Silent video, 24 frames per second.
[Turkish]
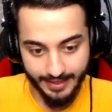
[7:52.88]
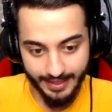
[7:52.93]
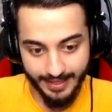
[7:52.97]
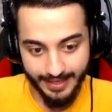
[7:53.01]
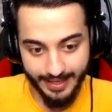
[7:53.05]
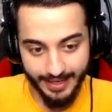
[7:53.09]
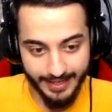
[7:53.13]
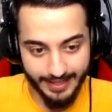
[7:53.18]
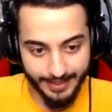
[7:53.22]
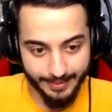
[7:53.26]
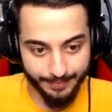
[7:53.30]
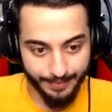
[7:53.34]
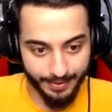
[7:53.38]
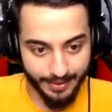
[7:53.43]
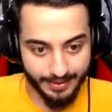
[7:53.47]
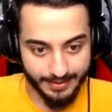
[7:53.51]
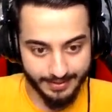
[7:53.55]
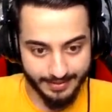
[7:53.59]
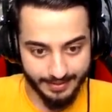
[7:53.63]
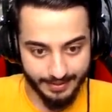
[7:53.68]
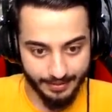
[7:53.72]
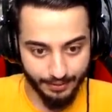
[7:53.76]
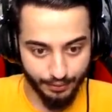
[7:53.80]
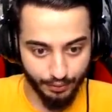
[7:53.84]
ya da herhangi bir
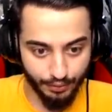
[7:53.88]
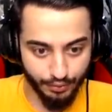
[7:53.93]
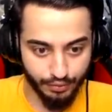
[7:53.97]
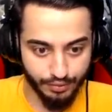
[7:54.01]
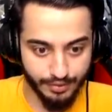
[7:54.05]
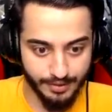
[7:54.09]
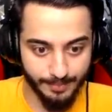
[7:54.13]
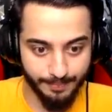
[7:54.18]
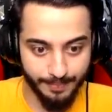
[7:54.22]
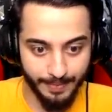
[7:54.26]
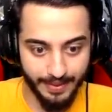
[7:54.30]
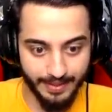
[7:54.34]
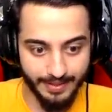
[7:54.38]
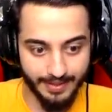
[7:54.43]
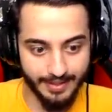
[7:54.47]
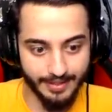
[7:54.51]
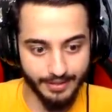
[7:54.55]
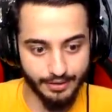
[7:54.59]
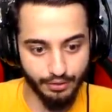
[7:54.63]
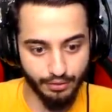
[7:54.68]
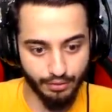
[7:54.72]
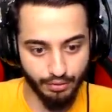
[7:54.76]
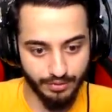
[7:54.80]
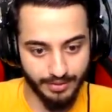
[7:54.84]
aksilik olursa
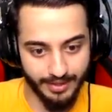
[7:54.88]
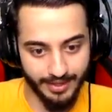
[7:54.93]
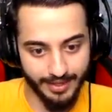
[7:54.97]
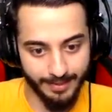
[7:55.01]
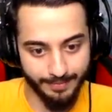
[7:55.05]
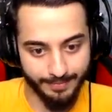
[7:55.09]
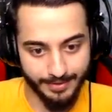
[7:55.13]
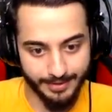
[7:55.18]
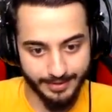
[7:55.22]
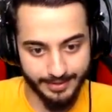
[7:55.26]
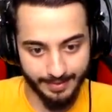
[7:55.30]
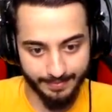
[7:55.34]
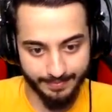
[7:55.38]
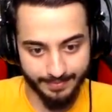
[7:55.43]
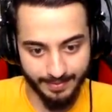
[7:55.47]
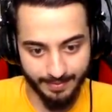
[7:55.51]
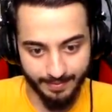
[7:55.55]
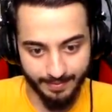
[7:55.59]
patlayıcı kullanabileceğim